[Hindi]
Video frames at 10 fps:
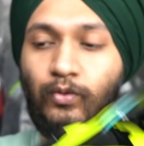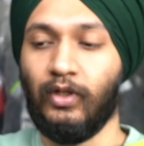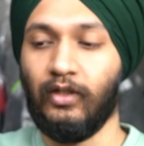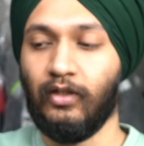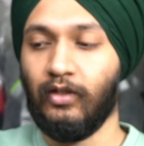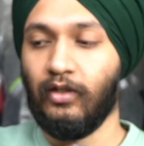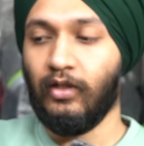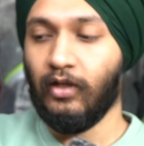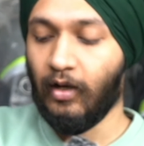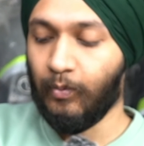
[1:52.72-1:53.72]
हो गए
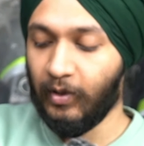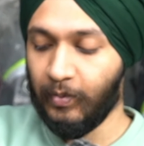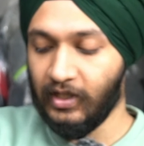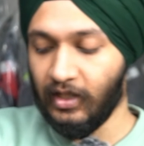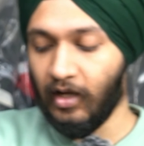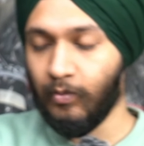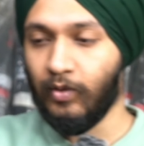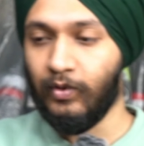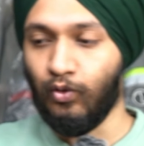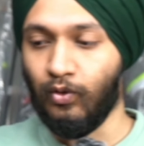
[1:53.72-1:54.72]
अपने पास यहाँ पे
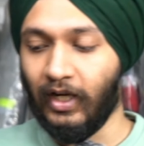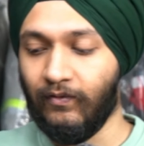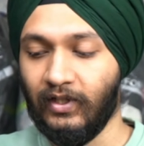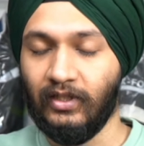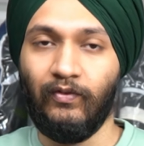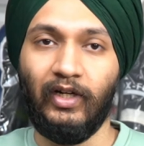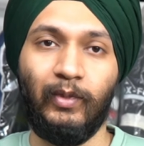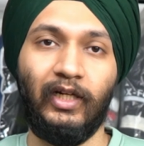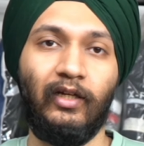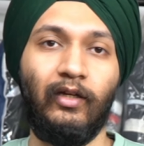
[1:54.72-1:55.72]
अभी दो ग्राफिक्स
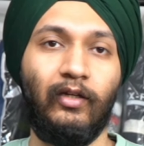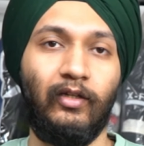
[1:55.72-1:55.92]
अवेलेबल हैं